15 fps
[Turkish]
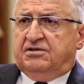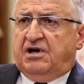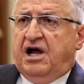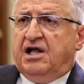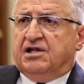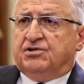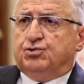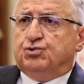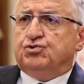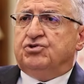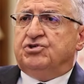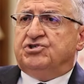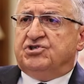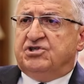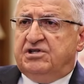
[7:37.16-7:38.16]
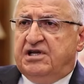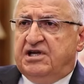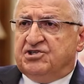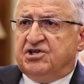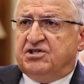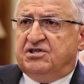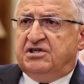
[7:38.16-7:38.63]
rahat huzur içinde
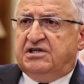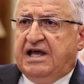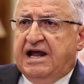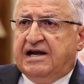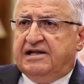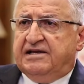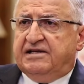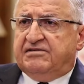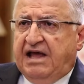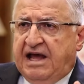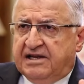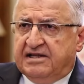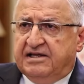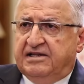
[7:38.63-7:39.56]
yaşadığı yerleri terk